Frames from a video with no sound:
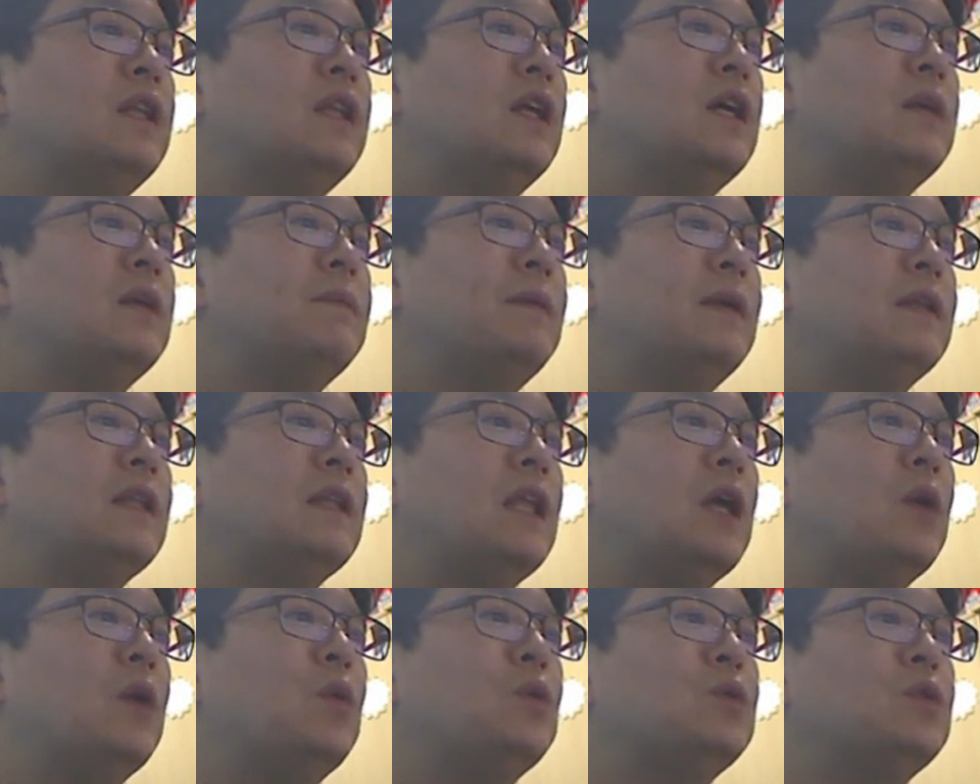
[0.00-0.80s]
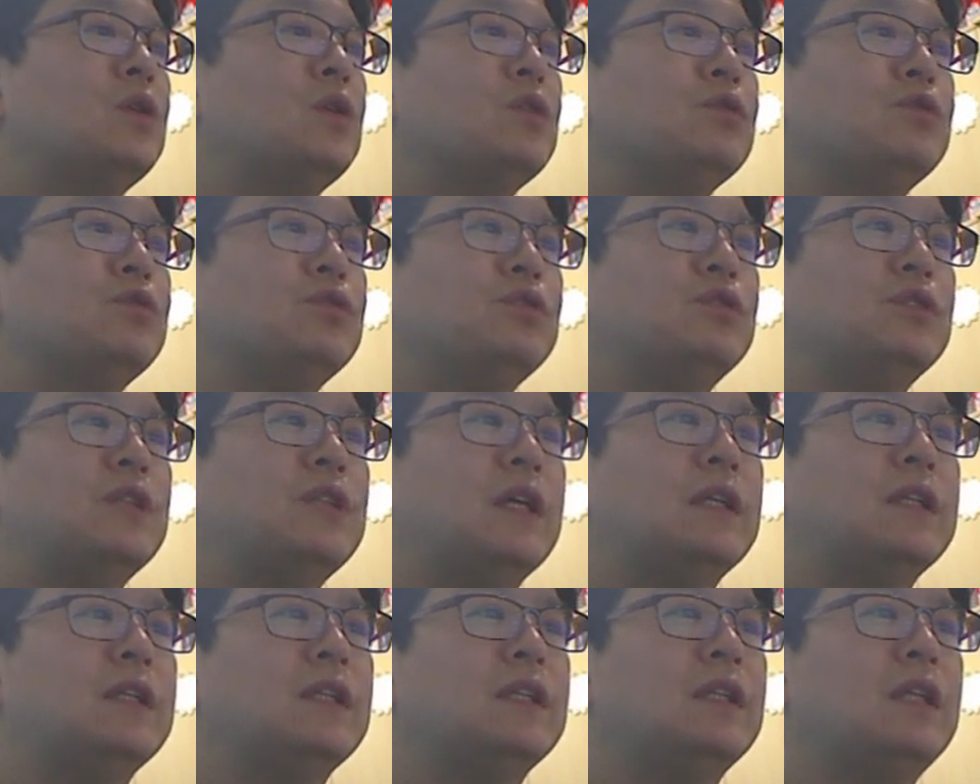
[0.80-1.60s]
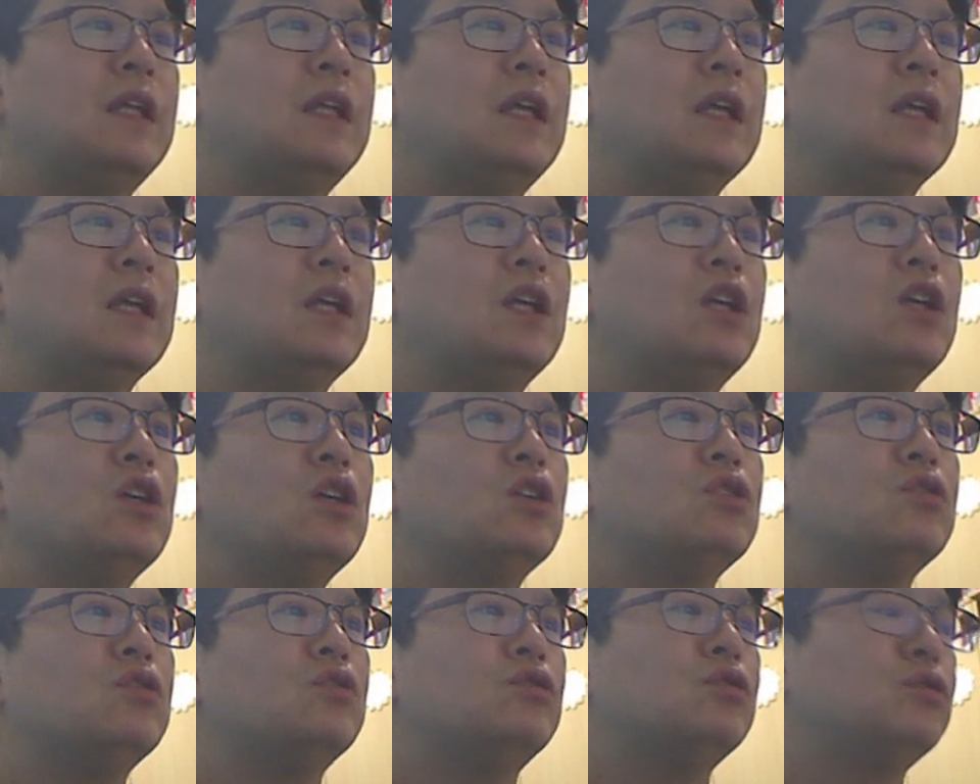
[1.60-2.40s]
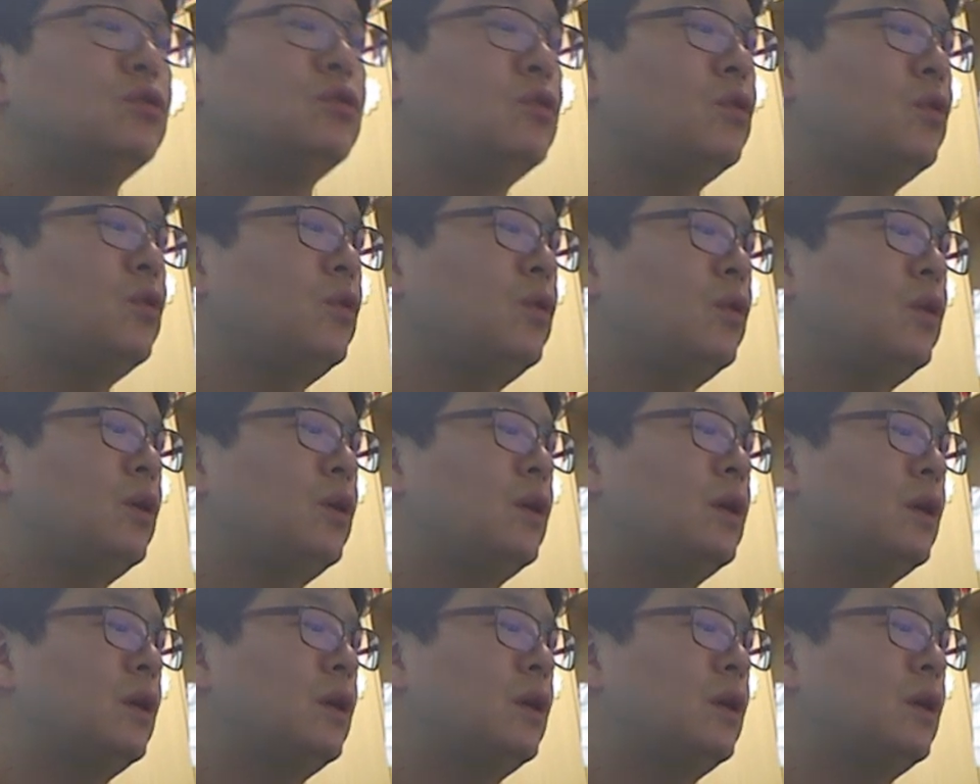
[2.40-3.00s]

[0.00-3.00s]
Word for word: 다음에 내고정수를 하는데 주로